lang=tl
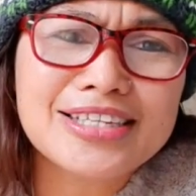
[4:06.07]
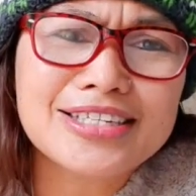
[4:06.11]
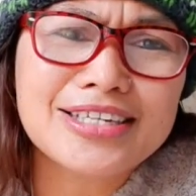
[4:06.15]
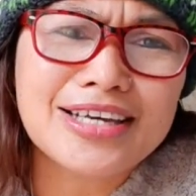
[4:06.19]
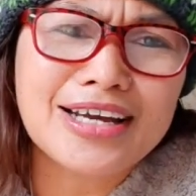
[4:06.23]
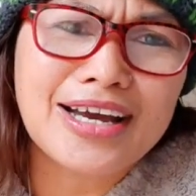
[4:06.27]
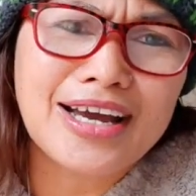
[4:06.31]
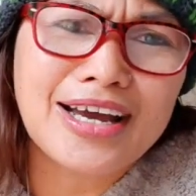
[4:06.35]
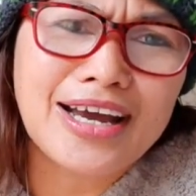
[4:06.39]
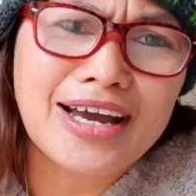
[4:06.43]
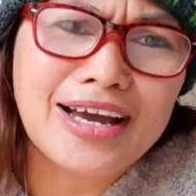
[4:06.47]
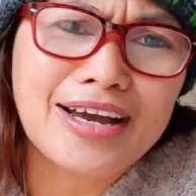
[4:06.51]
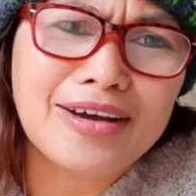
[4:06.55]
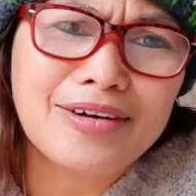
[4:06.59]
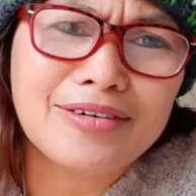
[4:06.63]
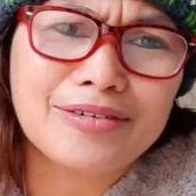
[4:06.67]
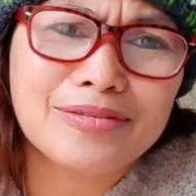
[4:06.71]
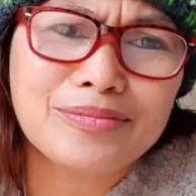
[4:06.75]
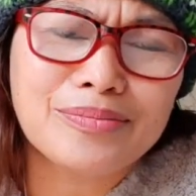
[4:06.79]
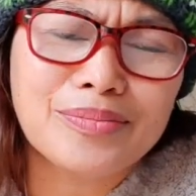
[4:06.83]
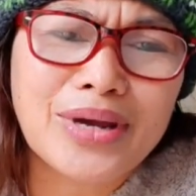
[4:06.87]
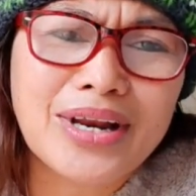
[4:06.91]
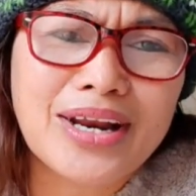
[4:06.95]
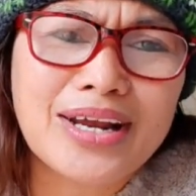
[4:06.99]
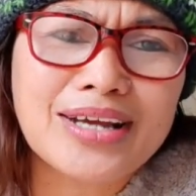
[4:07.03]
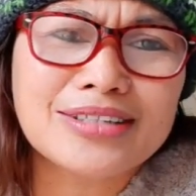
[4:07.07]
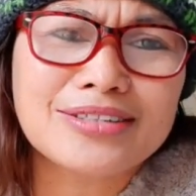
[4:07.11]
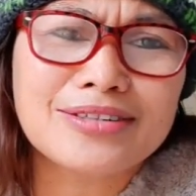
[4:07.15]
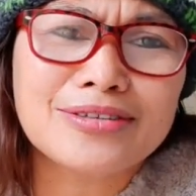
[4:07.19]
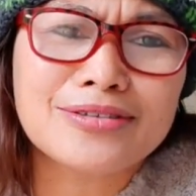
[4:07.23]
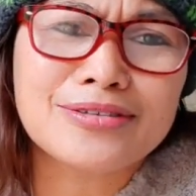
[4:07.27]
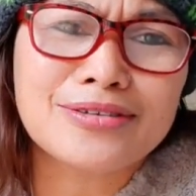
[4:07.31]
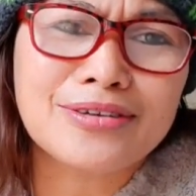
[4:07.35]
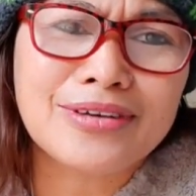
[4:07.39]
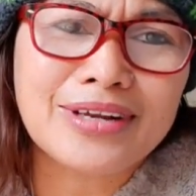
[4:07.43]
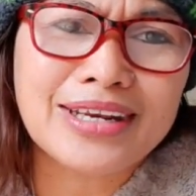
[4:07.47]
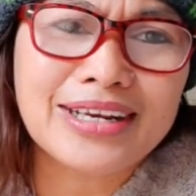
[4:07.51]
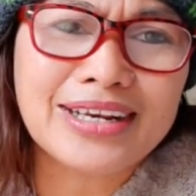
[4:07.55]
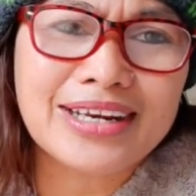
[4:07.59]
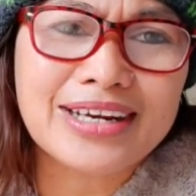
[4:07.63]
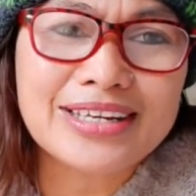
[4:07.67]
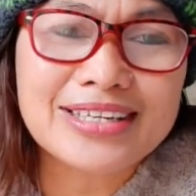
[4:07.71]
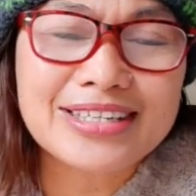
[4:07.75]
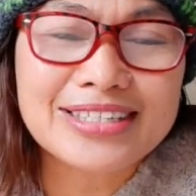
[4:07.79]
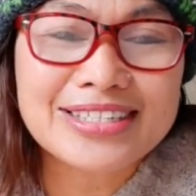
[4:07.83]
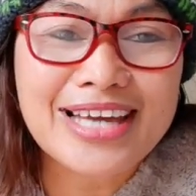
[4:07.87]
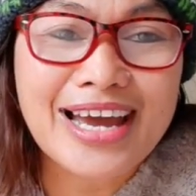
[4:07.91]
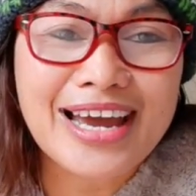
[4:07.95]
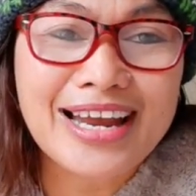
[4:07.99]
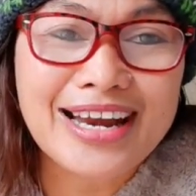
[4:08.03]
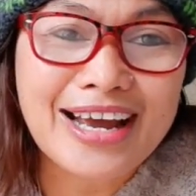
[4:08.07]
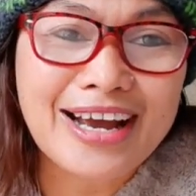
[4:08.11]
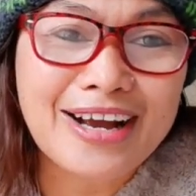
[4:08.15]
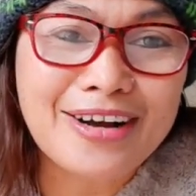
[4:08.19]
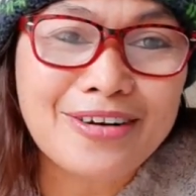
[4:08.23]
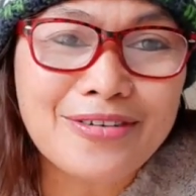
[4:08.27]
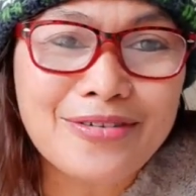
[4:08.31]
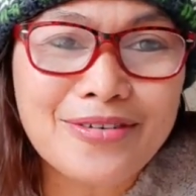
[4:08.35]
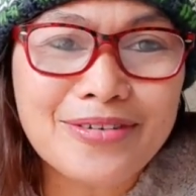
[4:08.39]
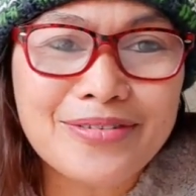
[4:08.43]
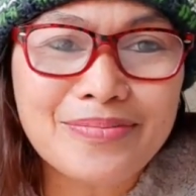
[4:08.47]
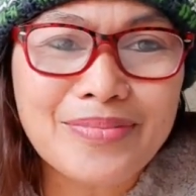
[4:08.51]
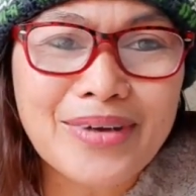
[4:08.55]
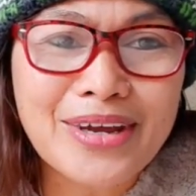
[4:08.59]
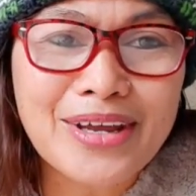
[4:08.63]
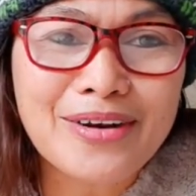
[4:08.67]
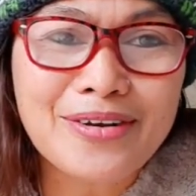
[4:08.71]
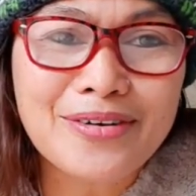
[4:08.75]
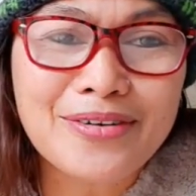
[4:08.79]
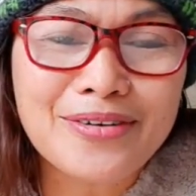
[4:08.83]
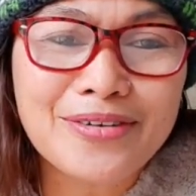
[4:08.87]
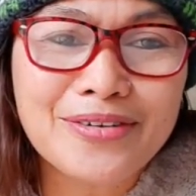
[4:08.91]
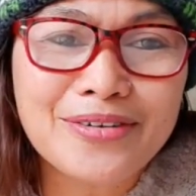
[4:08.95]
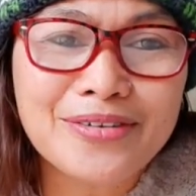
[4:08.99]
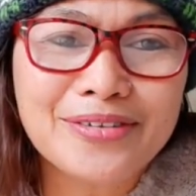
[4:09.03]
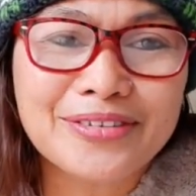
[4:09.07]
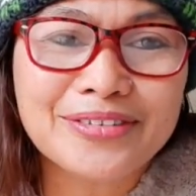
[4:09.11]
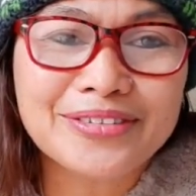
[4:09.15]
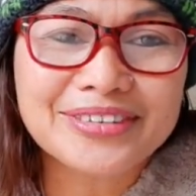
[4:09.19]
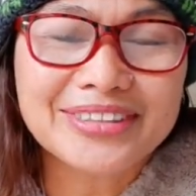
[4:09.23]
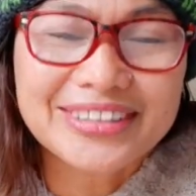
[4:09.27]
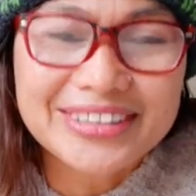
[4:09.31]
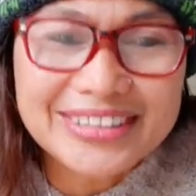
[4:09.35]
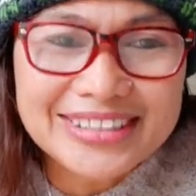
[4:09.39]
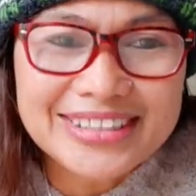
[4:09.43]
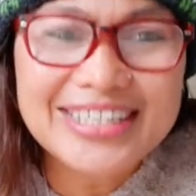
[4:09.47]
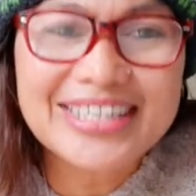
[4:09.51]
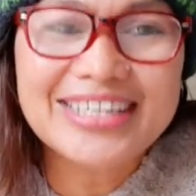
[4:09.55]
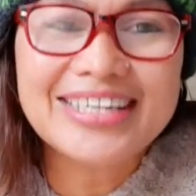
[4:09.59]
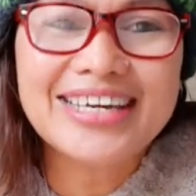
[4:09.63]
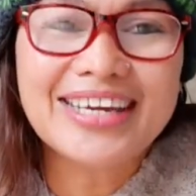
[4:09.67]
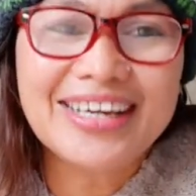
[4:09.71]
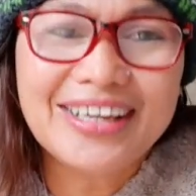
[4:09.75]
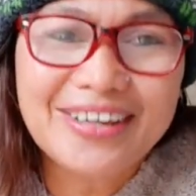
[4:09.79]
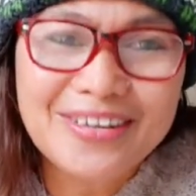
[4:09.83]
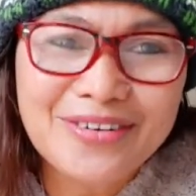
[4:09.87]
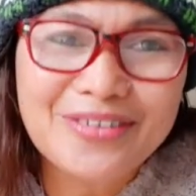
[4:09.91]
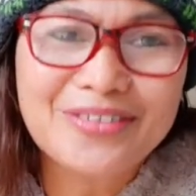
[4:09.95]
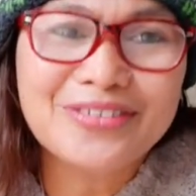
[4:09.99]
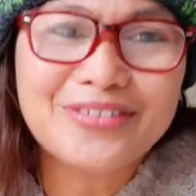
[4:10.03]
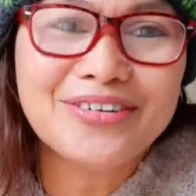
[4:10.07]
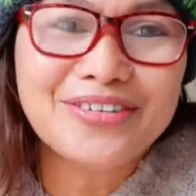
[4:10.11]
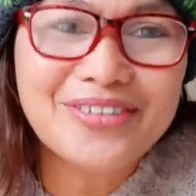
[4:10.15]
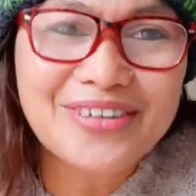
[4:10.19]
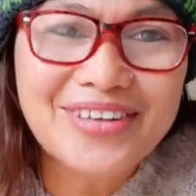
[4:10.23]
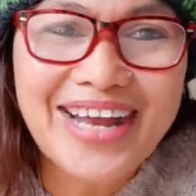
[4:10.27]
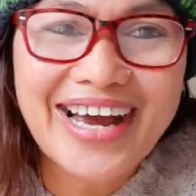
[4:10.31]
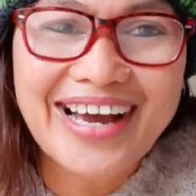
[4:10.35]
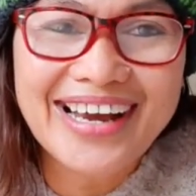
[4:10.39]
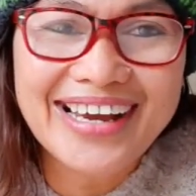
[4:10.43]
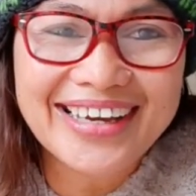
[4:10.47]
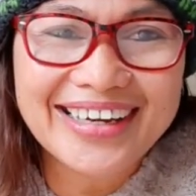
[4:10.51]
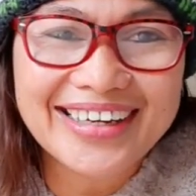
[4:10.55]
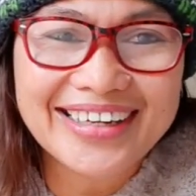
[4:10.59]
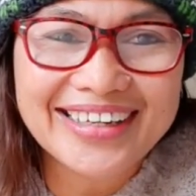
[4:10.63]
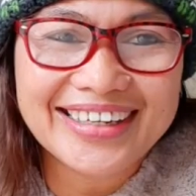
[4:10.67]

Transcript: At saka parang susurrender sana ako. Pero sige, go-go lang.